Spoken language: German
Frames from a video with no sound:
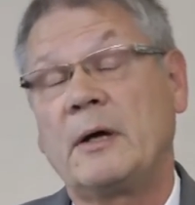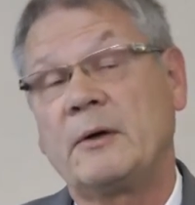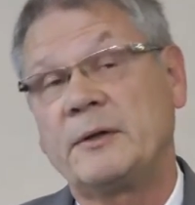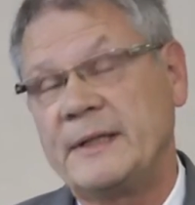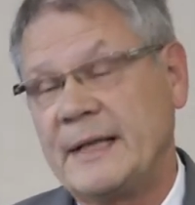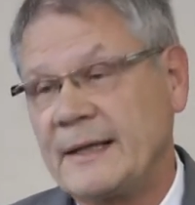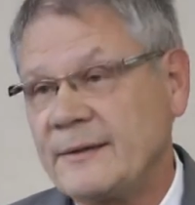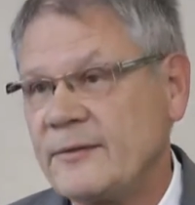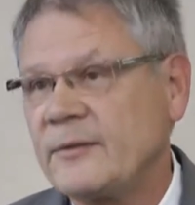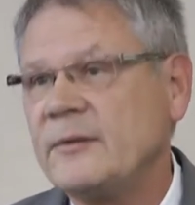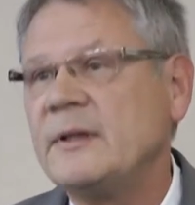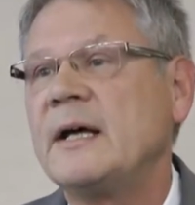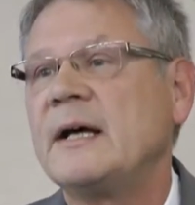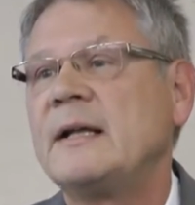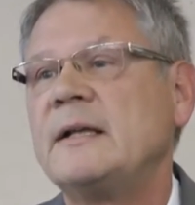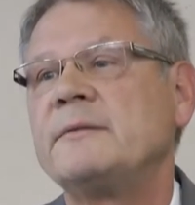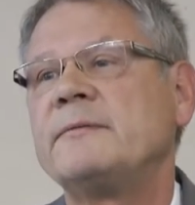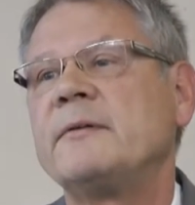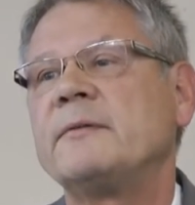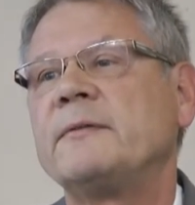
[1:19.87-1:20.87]
auch
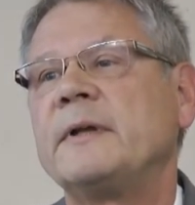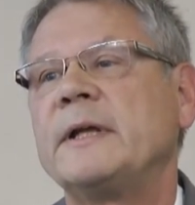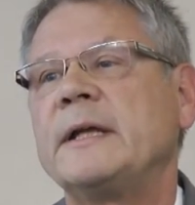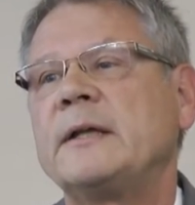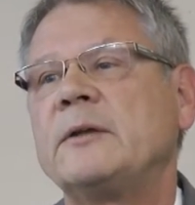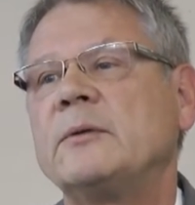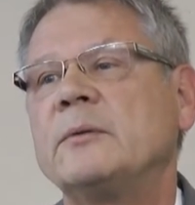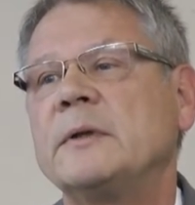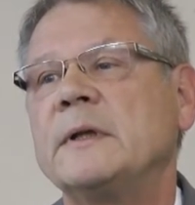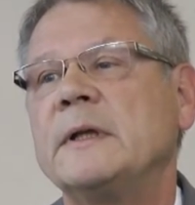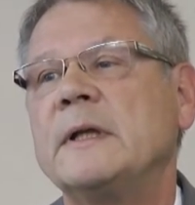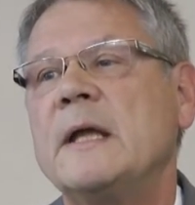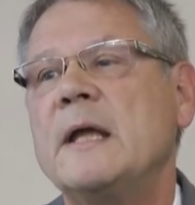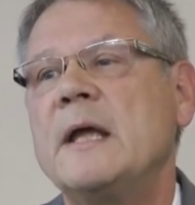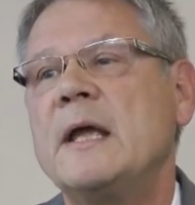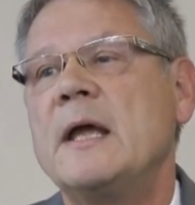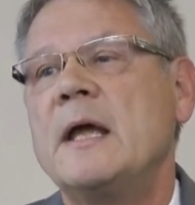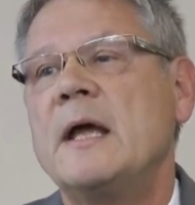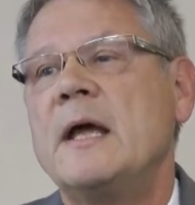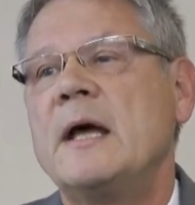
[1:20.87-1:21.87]
nationale Verflechtungen
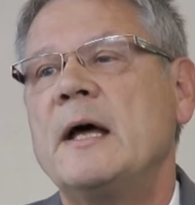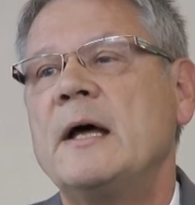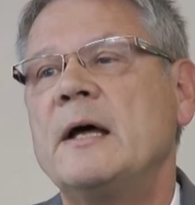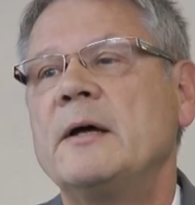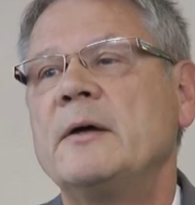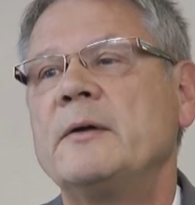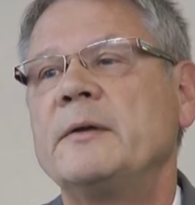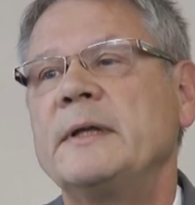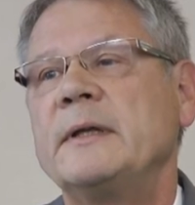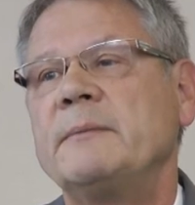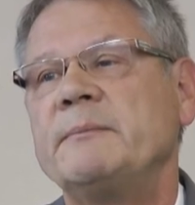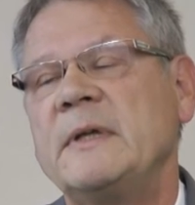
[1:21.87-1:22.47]
äh,